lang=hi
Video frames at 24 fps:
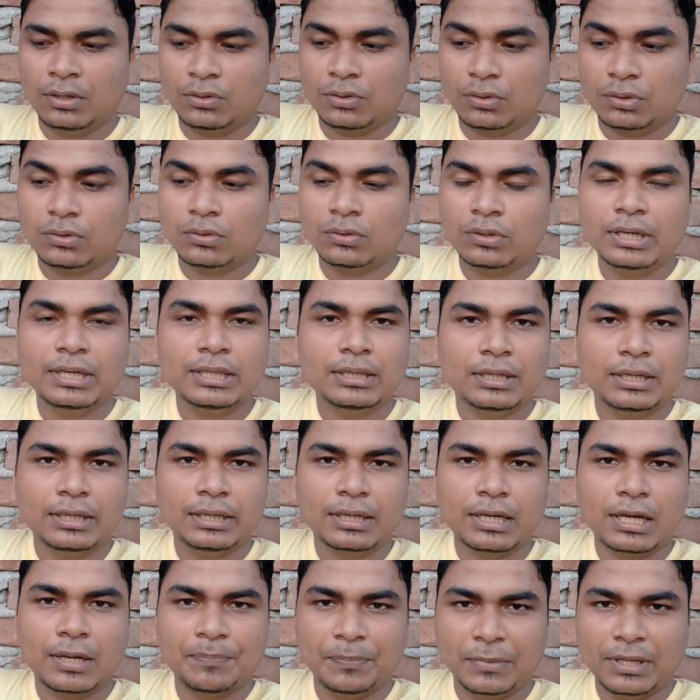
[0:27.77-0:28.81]
तो दोनों ही
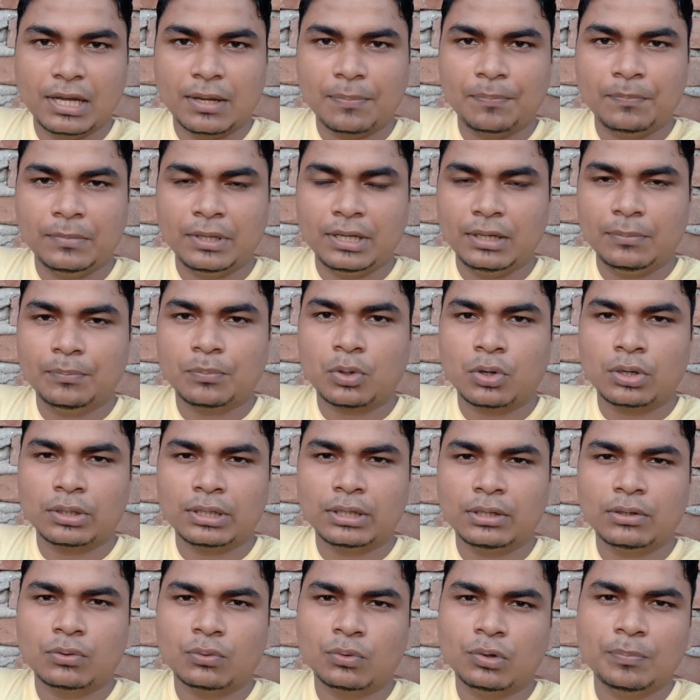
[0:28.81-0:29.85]
तरीका अपने आप में
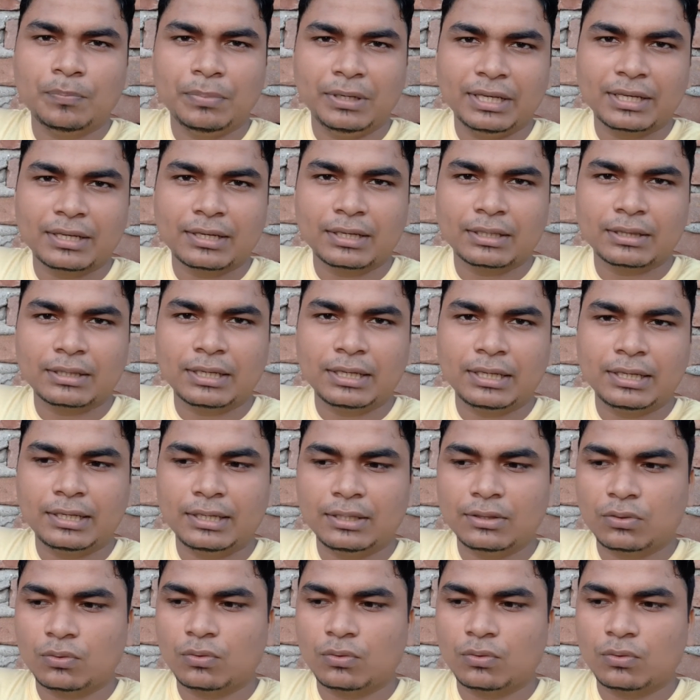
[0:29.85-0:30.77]
इंपॉर्टेंट रोल प्ले करता है